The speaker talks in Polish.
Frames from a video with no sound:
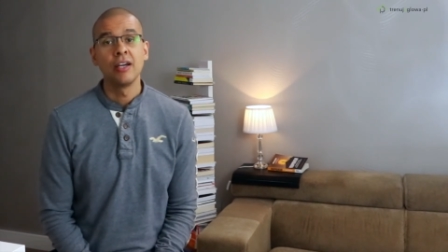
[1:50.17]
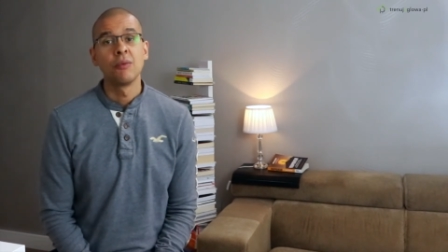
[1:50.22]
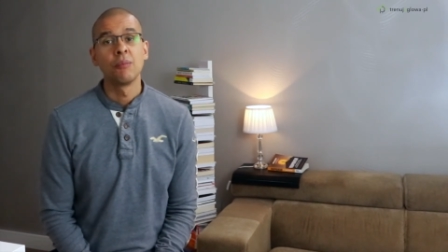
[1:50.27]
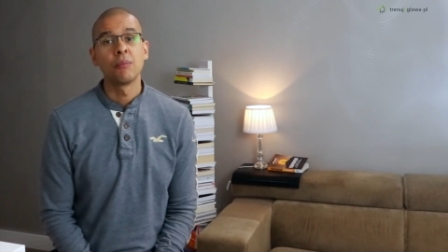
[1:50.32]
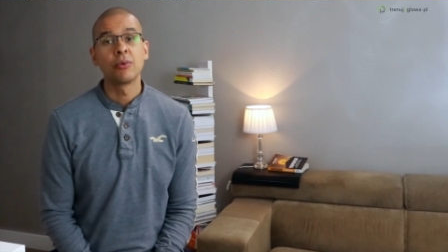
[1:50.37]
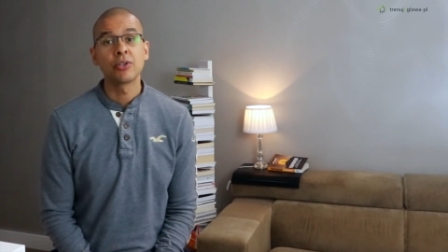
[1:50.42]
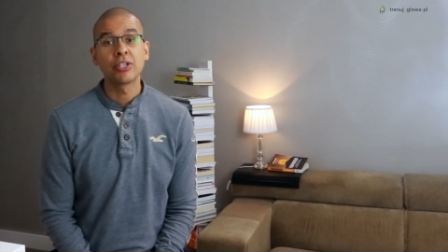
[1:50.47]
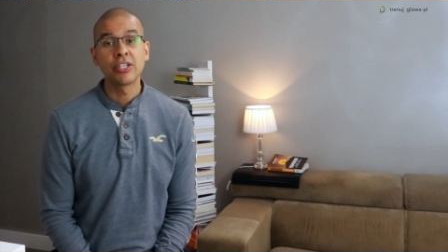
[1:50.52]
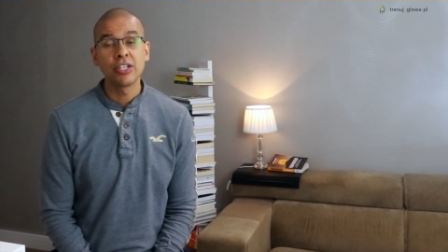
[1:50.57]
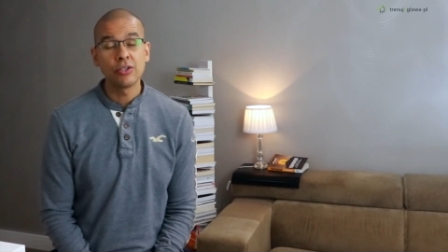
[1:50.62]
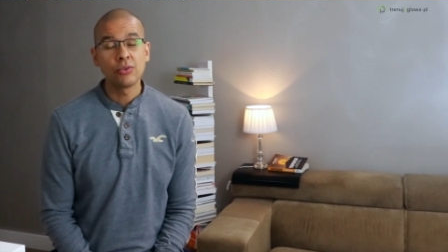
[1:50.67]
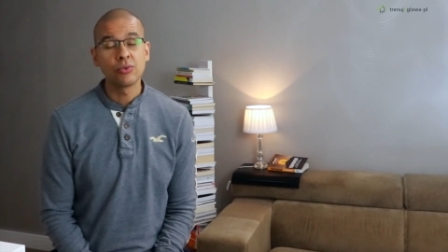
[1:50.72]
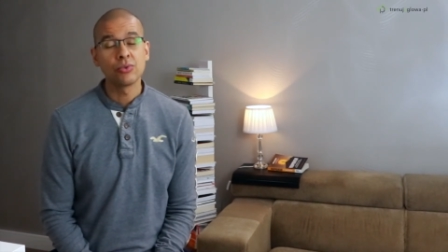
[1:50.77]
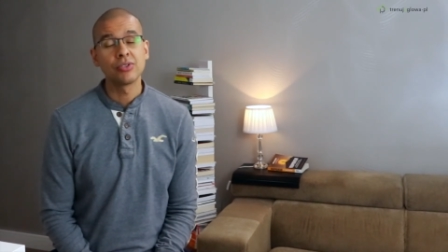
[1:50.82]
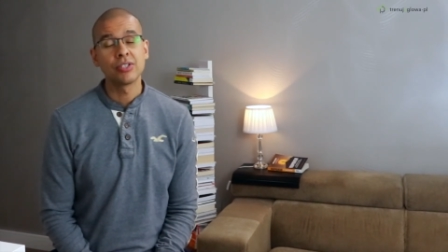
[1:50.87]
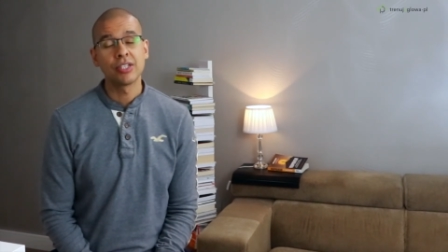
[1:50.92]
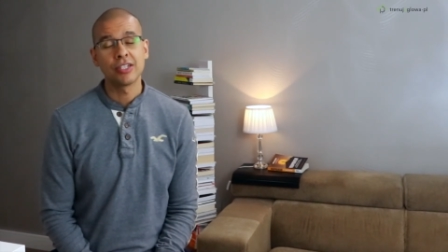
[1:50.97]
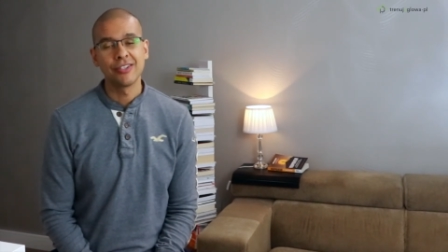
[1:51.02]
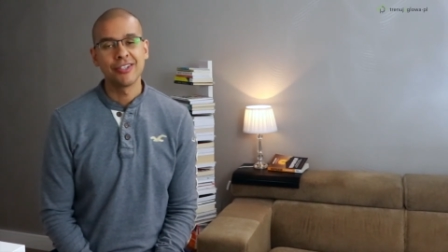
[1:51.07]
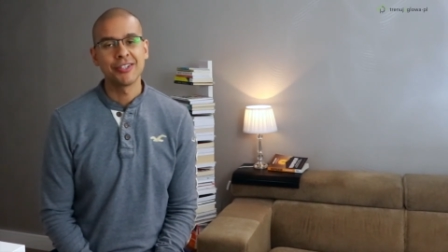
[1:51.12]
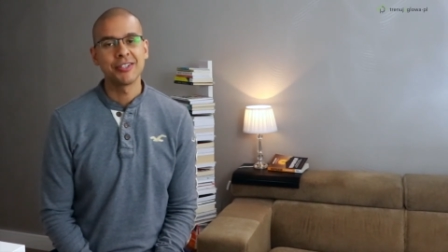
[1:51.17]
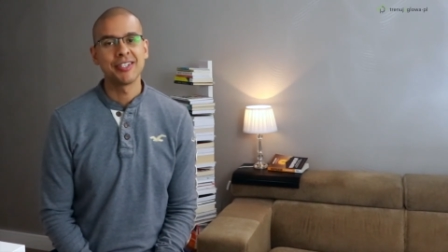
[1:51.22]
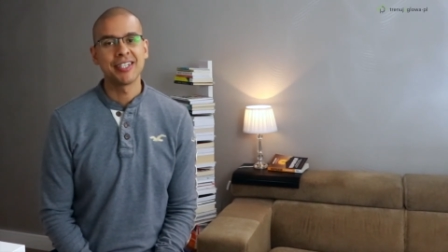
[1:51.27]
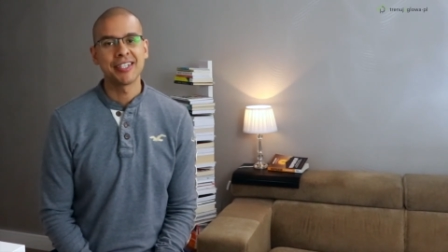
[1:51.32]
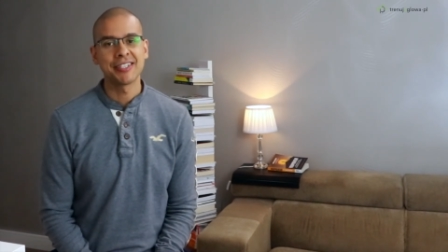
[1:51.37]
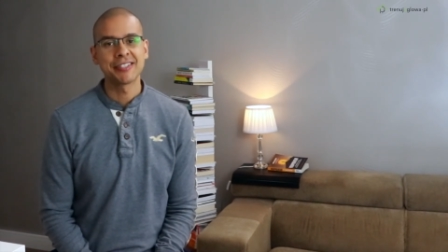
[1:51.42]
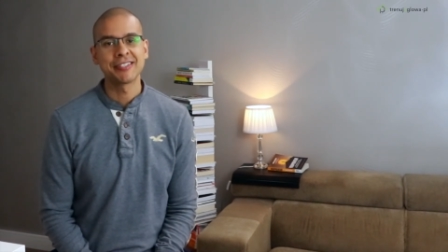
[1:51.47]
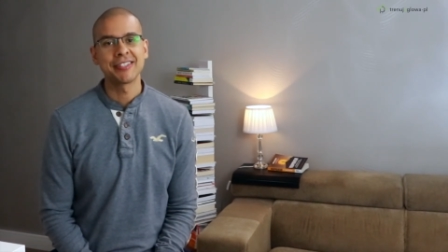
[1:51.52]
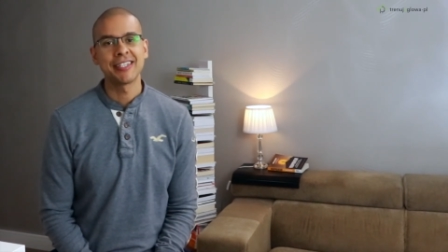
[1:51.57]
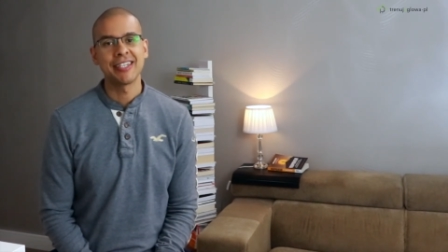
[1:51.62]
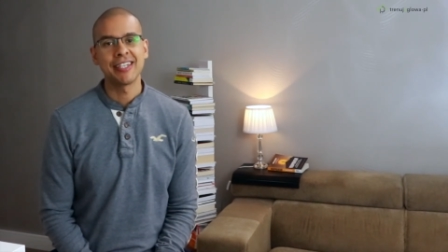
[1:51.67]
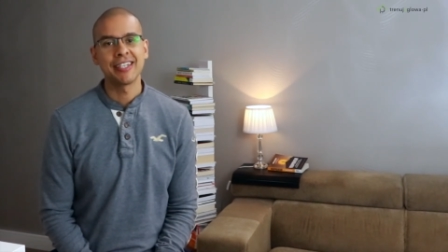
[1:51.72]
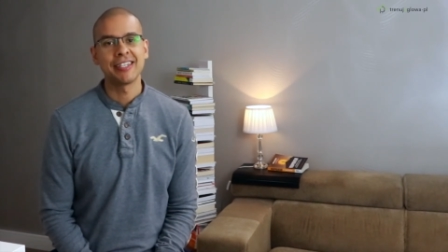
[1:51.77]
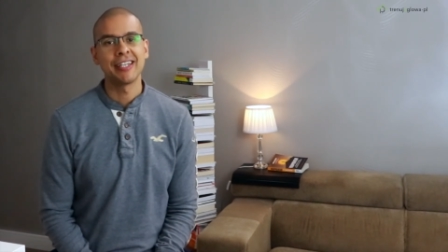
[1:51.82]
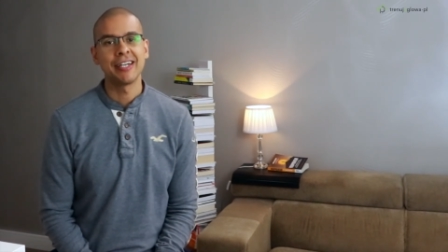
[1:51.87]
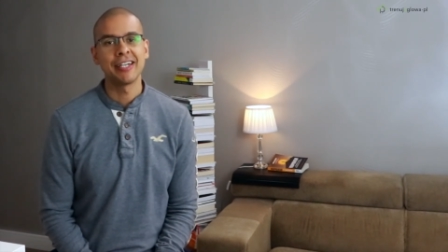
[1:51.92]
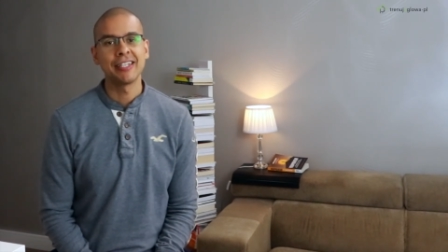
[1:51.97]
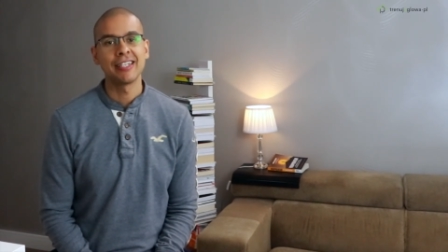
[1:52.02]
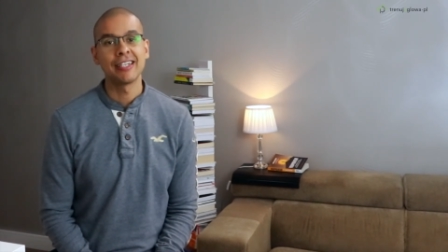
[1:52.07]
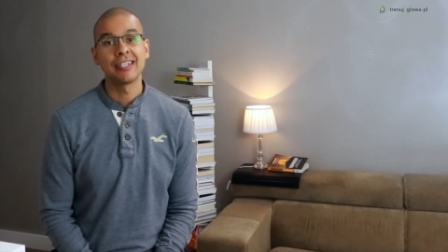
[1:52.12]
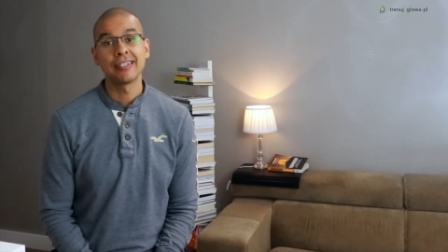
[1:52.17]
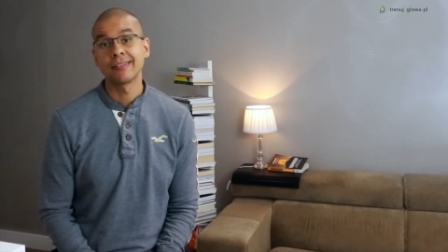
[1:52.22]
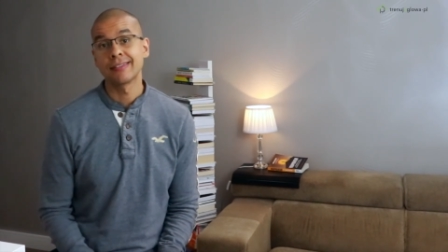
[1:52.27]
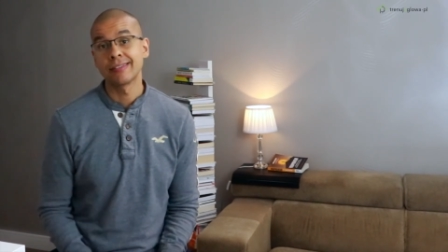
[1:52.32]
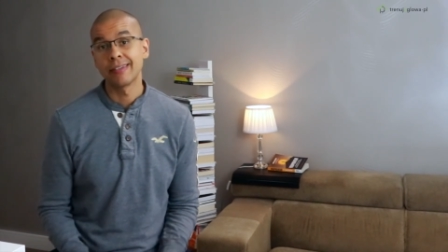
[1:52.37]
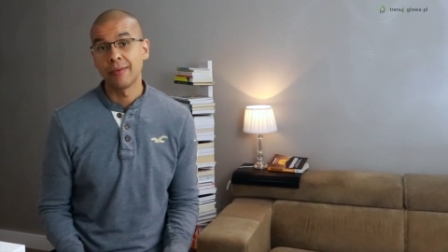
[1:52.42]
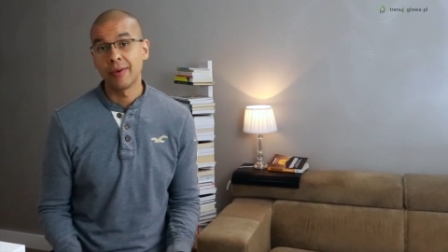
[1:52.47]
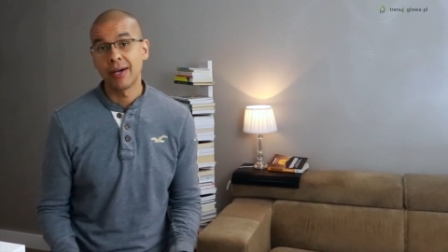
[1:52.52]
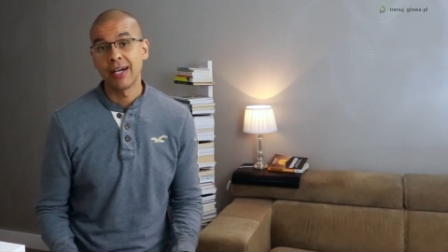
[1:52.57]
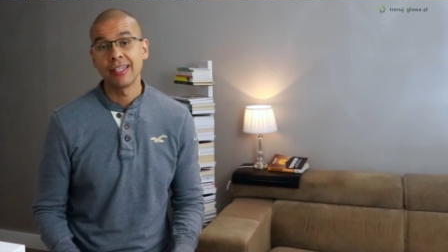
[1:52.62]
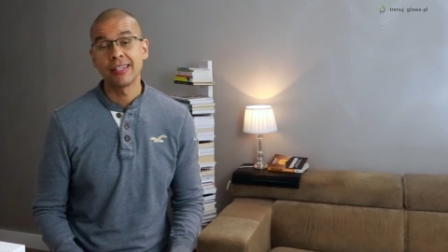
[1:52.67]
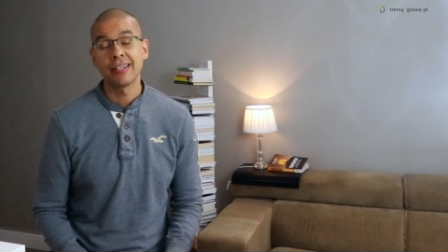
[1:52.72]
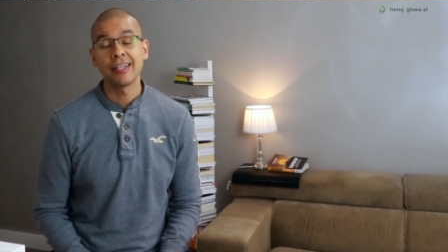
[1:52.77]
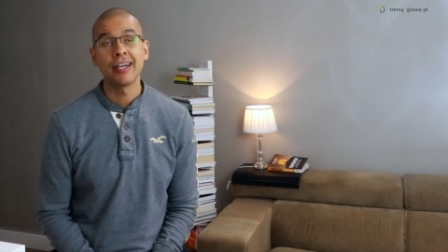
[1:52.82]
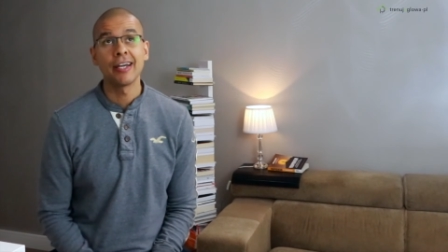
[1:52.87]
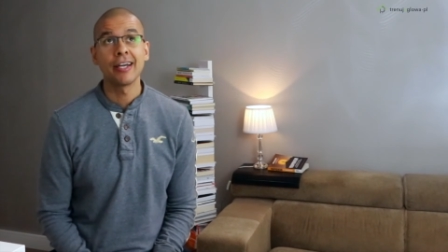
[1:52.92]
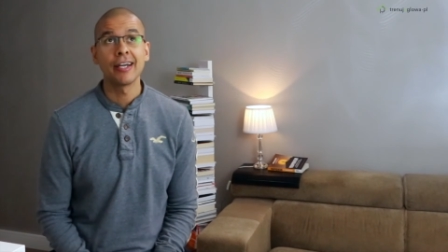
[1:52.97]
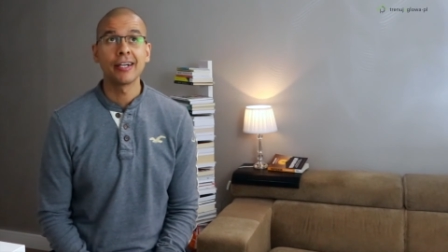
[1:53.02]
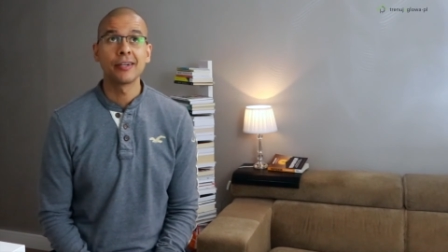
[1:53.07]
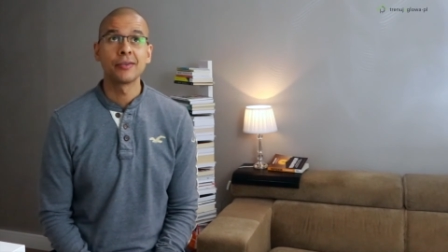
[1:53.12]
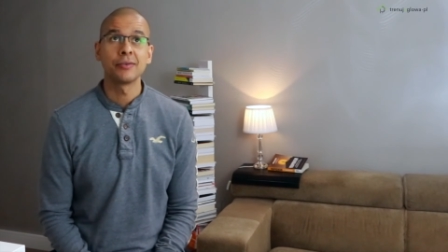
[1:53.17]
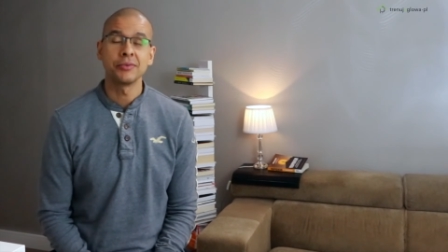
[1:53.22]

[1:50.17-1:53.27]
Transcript: po kilku tygodniach zajadania sałatek,